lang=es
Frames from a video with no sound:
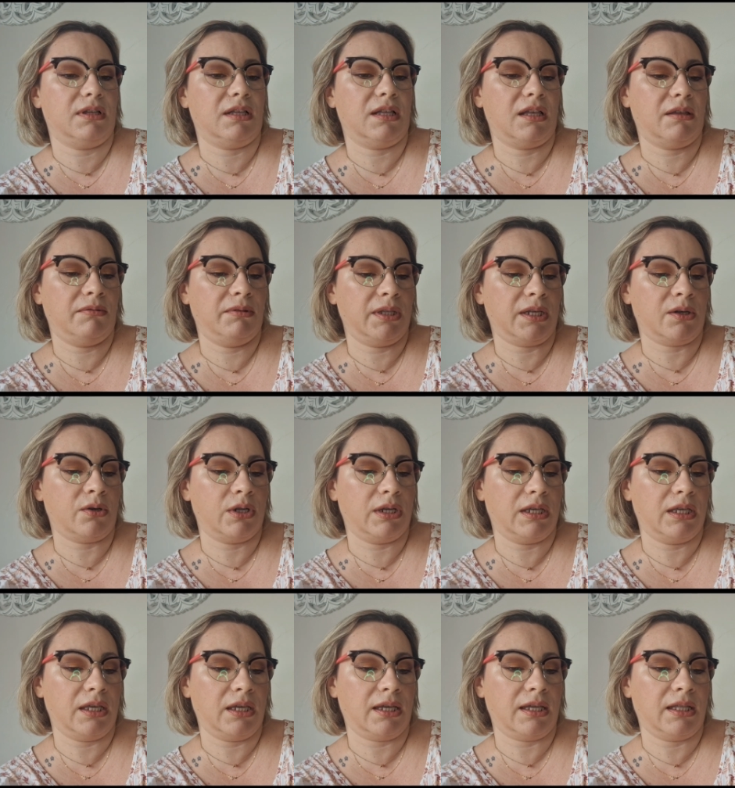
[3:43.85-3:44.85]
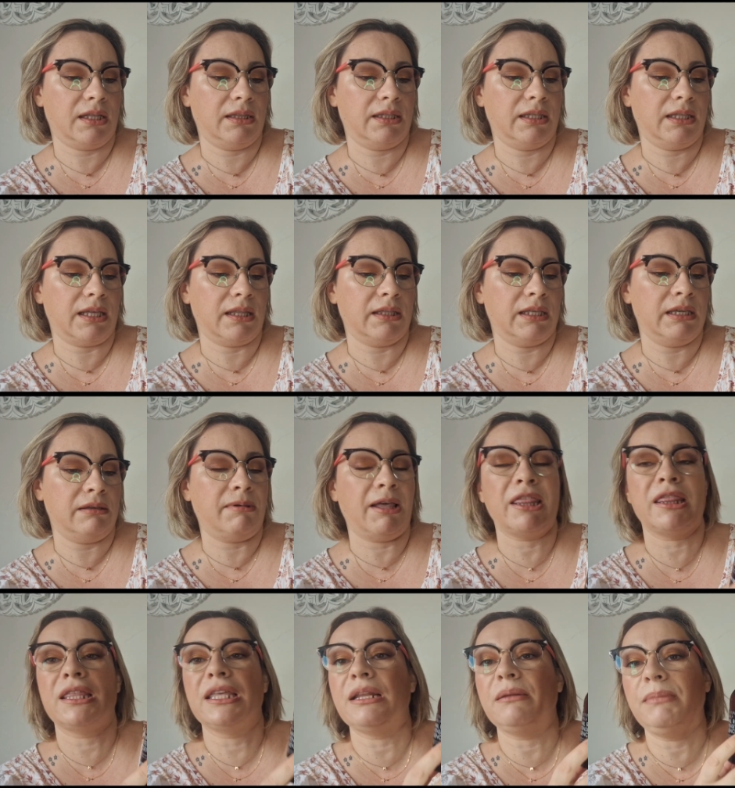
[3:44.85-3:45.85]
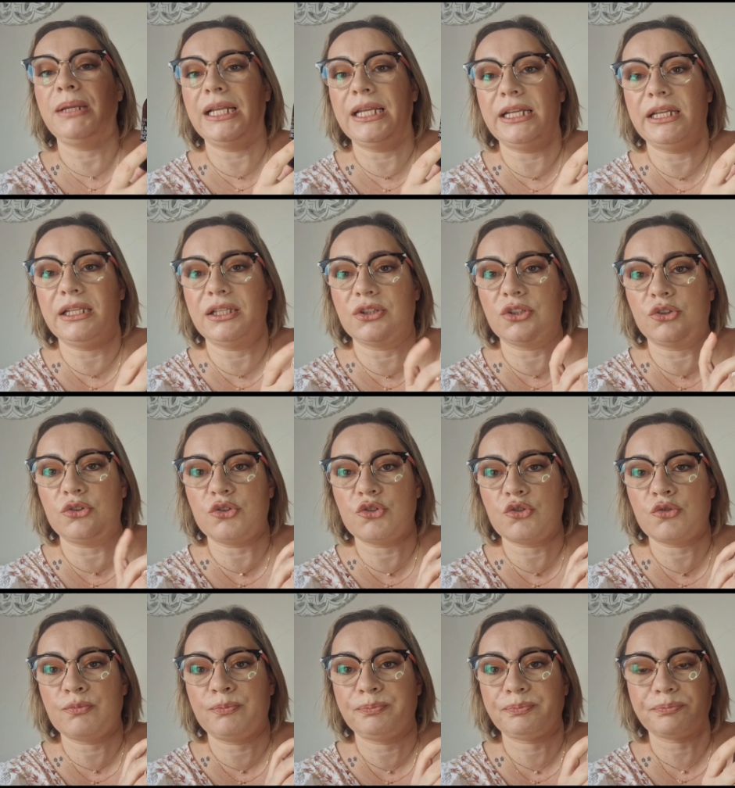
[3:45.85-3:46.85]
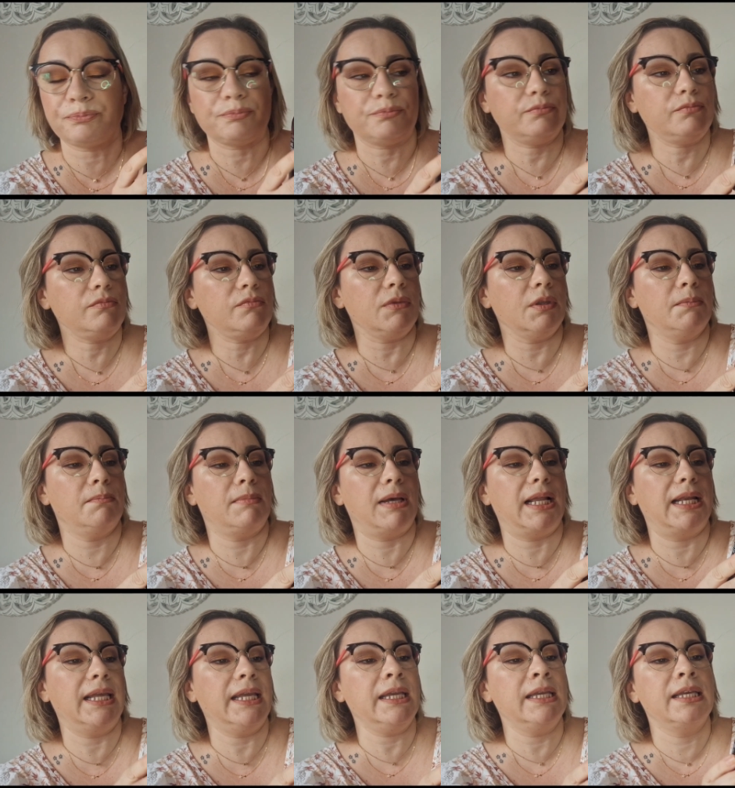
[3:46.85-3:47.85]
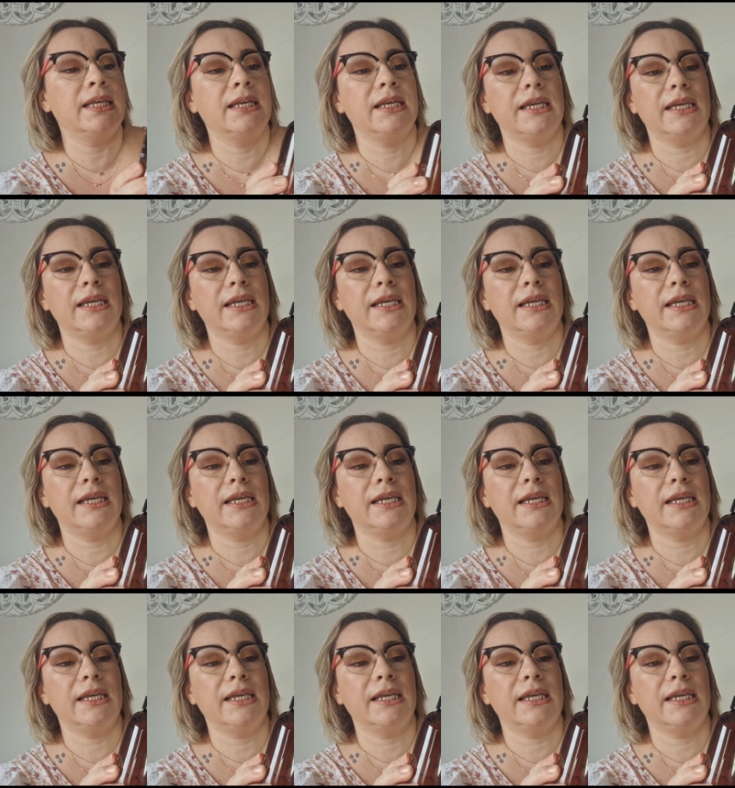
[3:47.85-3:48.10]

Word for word: a ver qué cantidad lleva, 100 mililitros, ¿vale?